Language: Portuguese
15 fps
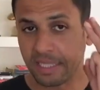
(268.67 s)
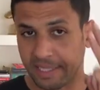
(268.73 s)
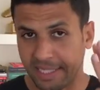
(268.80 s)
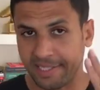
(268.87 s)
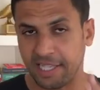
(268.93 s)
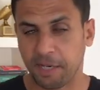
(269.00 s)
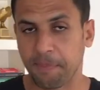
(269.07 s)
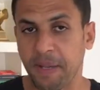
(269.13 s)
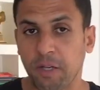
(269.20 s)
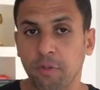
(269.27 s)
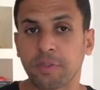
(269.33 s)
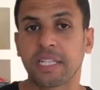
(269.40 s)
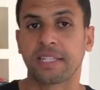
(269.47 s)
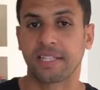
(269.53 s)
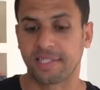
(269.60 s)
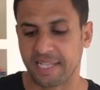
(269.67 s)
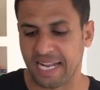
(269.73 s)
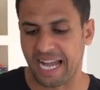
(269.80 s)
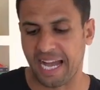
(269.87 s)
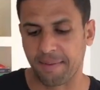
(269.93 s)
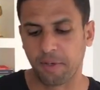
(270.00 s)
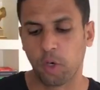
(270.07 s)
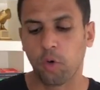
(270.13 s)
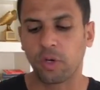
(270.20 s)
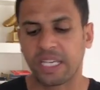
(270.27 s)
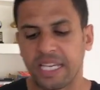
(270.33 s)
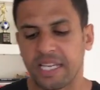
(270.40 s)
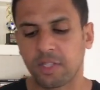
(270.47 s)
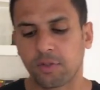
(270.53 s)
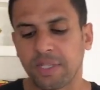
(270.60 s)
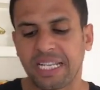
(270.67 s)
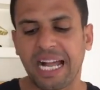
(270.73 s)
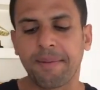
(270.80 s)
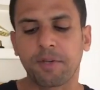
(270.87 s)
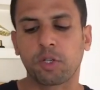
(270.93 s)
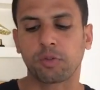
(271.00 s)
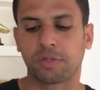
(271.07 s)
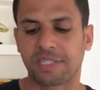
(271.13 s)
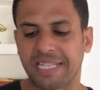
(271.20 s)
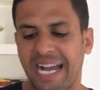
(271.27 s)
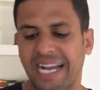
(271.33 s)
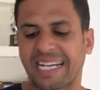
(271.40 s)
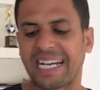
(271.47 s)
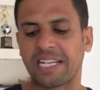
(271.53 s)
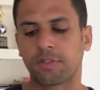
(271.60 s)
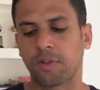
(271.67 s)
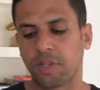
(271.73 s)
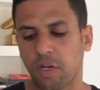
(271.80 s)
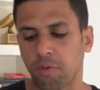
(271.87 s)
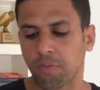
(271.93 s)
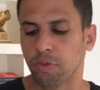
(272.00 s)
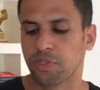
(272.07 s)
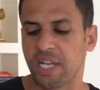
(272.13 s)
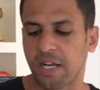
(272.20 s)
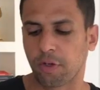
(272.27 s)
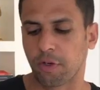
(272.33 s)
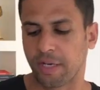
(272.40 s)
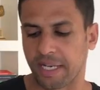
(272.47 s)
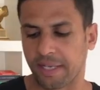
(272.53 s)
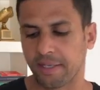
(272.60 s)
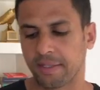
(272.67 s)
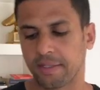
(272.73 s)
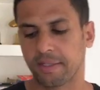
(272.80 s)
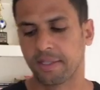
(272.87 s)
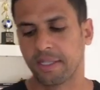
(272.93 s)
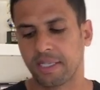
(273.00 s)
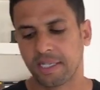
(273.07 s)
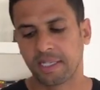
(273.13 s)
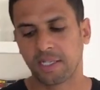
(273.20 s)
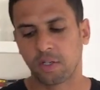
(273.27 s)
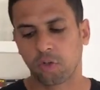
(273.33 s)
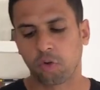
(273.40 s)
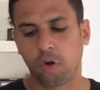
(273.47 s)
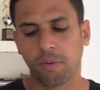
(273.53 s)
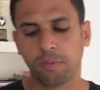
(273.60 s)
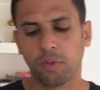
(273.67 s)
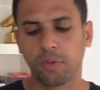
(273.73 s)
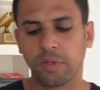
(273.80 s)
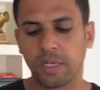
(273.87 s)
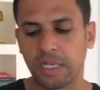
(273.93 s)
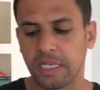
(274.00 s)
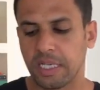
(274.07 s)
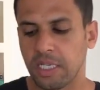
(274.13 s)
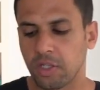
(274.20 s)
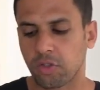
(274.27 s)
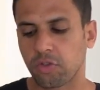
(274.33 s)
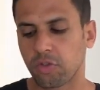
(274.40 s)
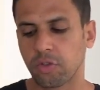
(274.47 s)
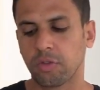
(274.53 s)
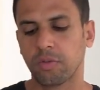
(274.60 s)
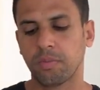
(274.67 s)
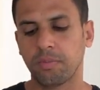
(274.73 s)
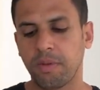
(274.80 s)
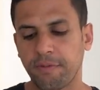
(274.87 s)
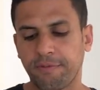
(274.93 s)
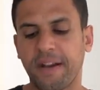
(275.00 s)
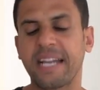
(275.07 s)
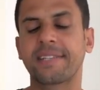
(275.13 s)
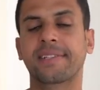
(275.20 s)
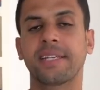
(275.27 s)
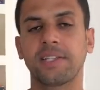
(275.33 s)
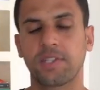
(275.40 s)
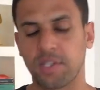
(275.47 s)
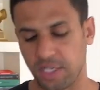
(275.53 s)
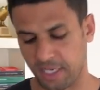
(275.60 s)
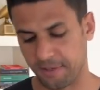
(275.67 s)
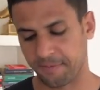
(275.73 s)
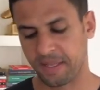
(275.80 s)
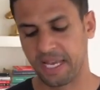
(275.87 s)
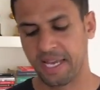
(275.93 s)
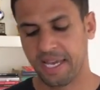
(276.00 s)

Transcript: Terceira pergunta, terceira arma. O que isso irá me custar caso eu não mude agora? Como isso me faz sentir?